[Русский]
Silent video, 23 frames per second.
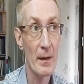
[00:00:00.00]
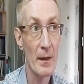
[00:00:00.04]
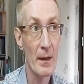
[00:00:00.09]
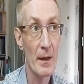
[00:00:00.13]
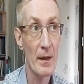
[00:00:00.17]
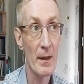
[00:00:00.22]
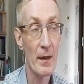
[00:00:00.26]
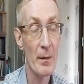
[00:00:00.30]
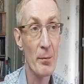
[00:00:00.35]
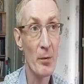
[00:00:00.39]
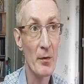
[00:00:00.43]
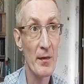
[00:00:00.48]

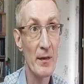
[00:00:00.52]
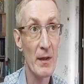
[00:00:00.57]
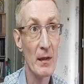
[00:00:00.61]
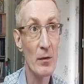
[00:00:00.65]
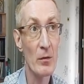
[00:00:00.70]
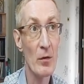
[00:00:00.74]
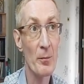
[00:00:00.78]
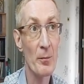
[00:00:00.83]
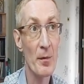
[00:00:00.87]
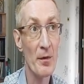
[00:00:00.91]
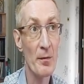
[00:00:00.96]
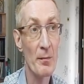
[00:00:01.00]
Я после
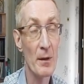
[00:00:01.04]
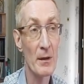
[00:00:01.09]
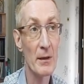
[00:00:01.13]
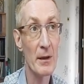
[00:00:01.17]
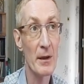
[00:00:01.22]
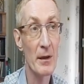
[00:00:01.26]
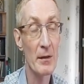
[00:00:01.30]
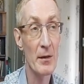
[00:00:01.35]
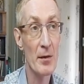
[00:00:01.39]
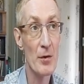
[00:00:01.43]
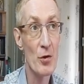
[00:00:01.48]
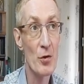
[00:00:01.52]
этого
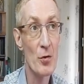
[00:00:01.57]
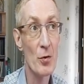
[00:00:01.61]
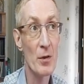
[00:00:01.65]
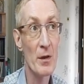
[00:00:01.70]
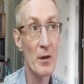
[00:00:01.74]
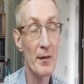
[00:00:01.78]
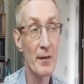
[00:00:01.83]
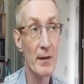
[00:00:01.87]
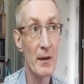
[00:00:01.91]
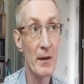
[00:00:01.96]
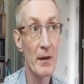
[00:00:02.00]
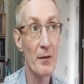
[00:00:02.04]
посмотрел еще
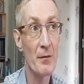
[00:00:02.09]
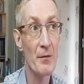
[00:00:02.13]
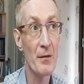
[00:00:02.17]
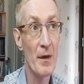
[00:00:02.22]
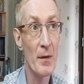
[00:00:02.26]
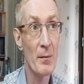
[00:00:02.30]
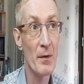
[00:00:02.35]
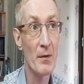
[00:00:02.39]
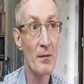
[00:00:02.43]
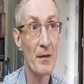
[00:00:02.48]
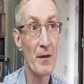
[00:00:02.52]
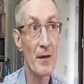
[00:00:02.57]
несколько
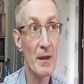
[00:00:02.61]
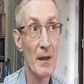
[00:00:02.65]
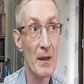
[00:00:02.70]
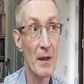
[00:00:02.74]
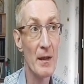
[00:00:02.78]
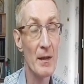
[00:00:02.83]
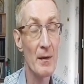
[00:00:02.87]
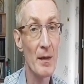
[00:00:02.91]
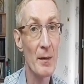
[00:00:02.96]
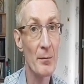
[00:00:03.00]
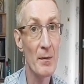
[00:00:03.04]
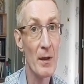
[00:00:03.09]
фильмов с
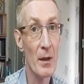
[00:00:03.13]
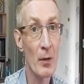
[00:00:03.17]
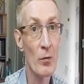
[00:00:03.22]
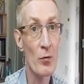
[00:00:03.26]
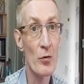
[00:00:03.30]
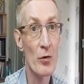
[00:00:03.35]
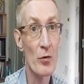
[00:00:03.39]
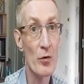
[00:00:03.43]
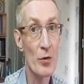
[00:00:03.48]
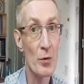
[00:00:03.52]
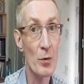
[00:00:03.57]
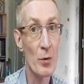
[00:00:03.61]
ней и
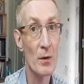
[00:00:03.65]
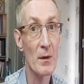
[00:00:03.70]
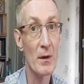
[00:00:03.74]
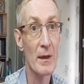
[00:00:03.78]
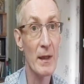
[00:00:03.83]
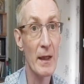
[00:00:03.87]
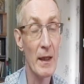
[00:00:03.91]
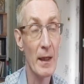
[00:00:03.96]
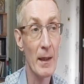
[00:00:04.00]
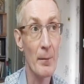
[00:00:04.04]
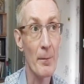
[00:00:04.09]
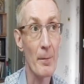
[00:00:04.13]
обнаружил, что
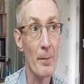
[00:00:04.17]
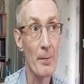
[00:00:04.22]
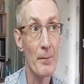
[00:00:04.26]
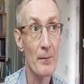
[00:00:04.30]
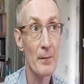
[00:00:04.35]
да,